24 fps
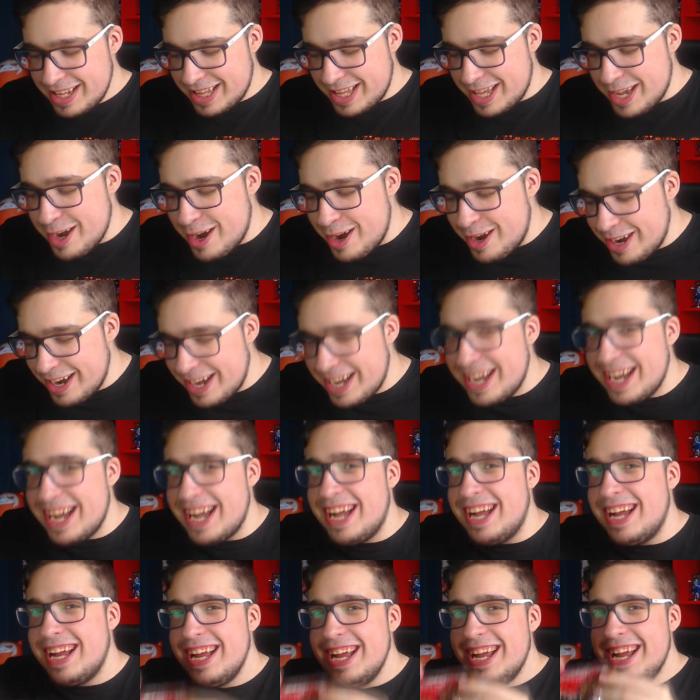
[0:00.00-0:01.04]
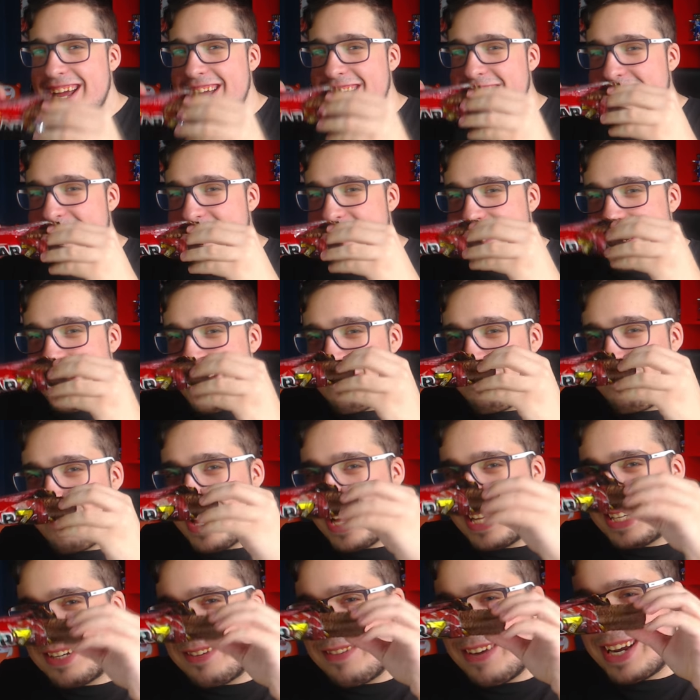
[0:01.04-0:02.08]
Dios, mira
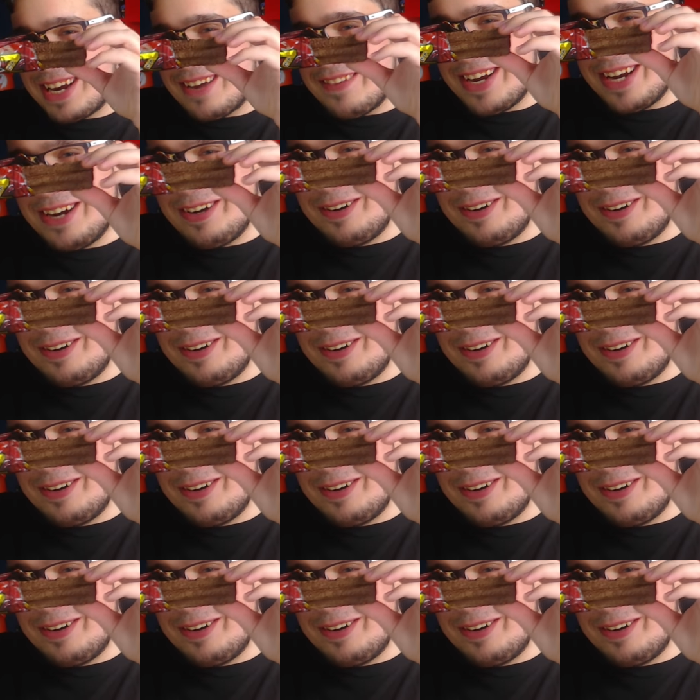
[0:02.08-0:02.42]
pedazo de barra, mira.